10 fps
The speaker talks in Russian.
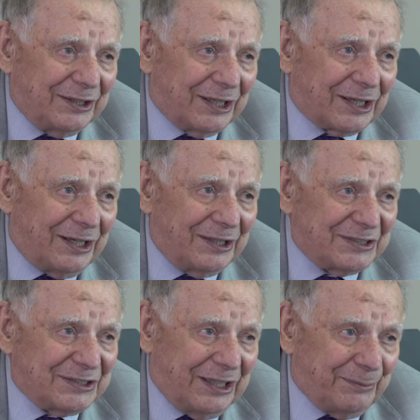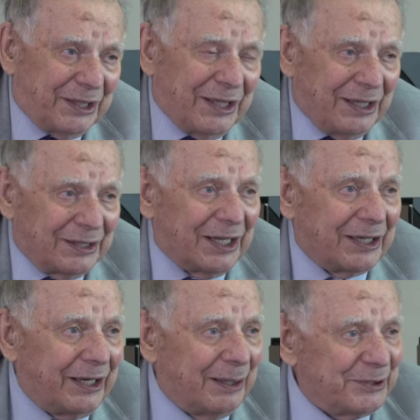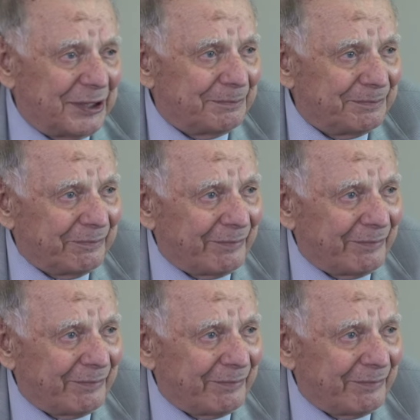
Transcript: интегральной схемы на кремний.